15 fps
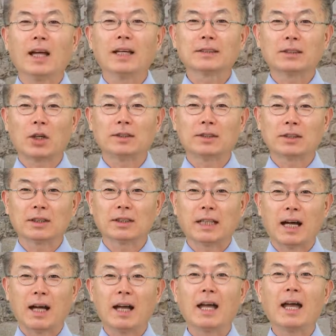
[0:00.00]
서
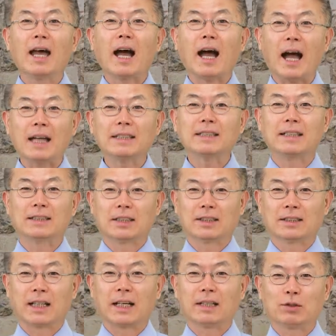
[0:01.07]
있었느냐, 앉아
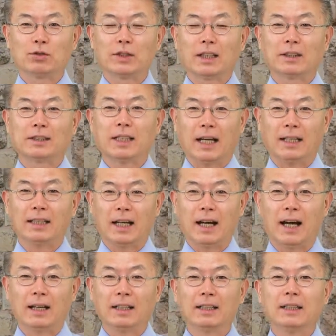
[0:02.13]
있었느냐가 중요한 것이
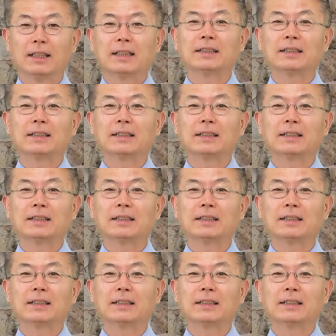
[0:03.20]
아니라